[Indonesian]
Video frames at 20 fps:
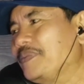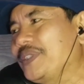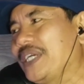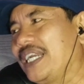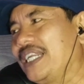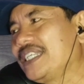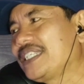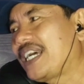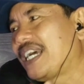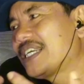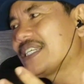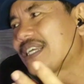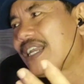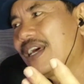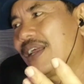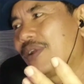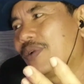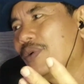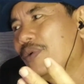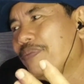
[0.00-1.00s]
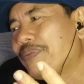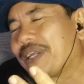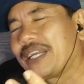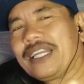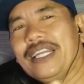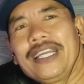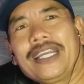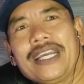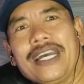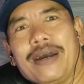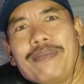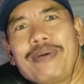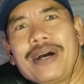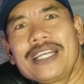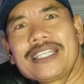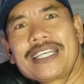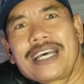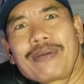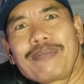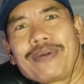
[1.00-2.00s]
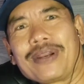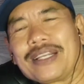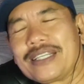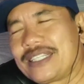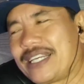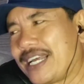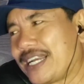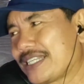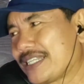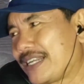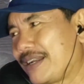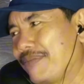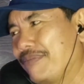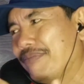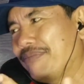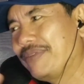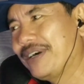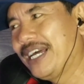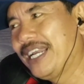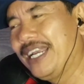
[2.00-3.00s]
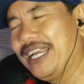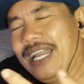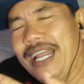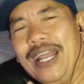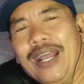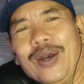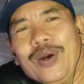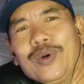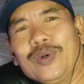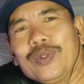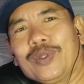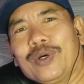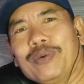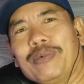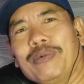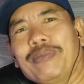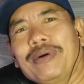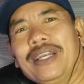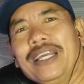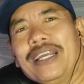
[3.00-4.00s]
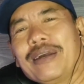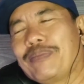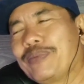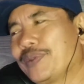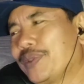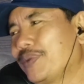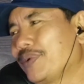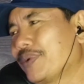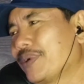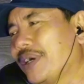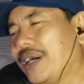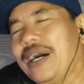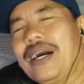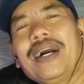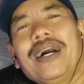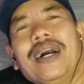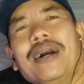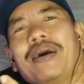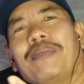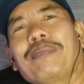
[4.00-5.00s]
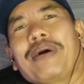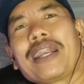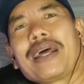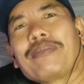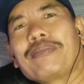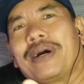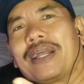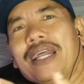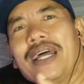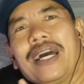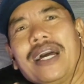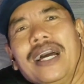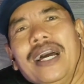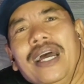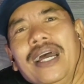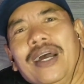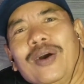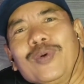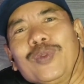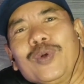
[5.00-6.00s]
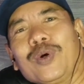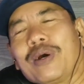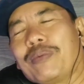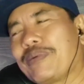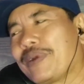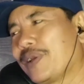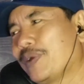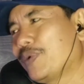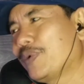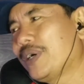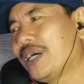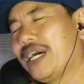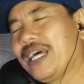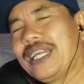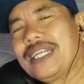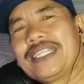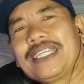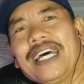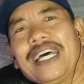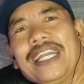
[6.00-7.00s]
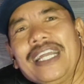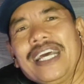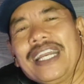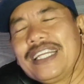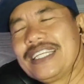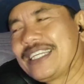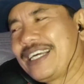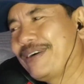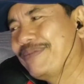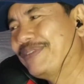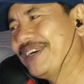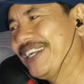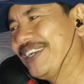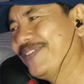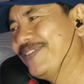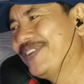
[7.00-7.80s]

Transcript: jadi saya selalu pergi ke pasar besar Seremban untuk membeli barang eh, barang-barang untuk keperluan sehari-hari sahabat.